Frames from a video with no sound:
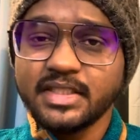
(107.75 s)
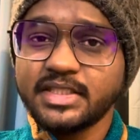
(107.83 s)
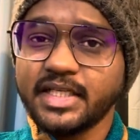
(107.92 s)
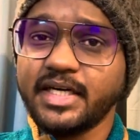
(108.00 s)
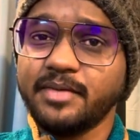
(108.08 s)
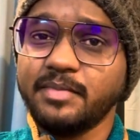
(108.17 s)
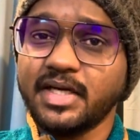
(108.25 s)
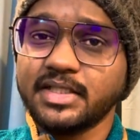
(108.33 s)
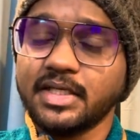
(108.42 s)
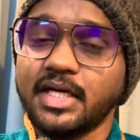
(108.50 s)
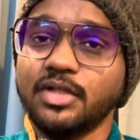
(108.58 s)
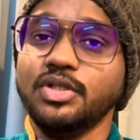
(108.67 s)
చేరడం
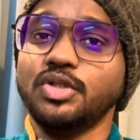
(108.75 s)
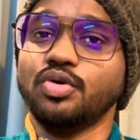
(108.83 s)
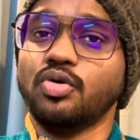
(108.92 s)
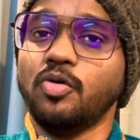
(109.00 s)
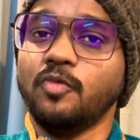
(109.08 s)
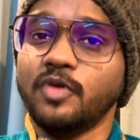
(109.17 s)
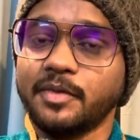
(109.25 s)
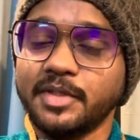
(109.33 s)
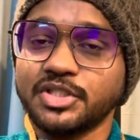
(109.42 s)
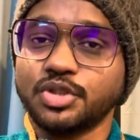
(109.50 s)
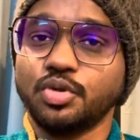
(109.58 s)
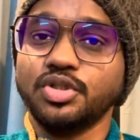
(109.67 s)
మాత్రం కాదు ఇది ఒక హోంవర్క్
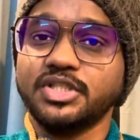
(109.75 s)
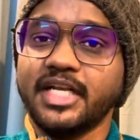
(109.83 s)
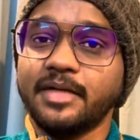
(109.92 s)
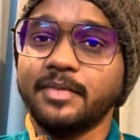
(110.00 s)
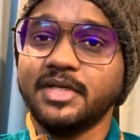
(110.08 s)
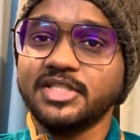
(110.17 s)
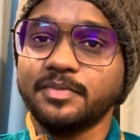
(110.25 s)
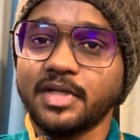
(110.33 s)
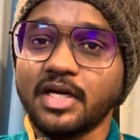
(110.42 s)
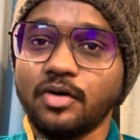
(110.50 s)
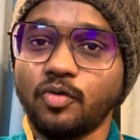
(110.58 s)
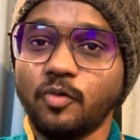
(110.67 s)
బేస్డ్ కోర్స్ టెన్ మంత్స్ మీరు
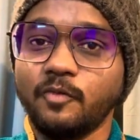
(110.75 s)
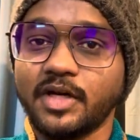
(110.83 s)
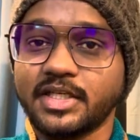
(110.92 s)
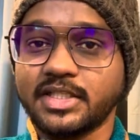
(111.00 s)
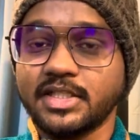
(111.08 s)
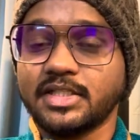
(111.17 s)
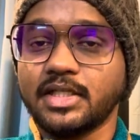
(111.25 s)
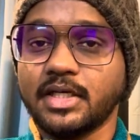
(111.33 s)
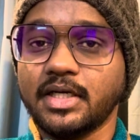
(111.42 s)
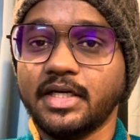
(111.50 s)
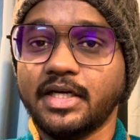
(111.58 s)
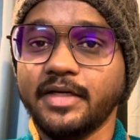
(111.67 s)
నేను హోంవర్క్
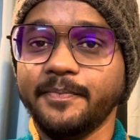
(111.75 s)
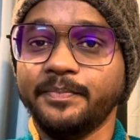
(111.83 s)
చేస్తానంటే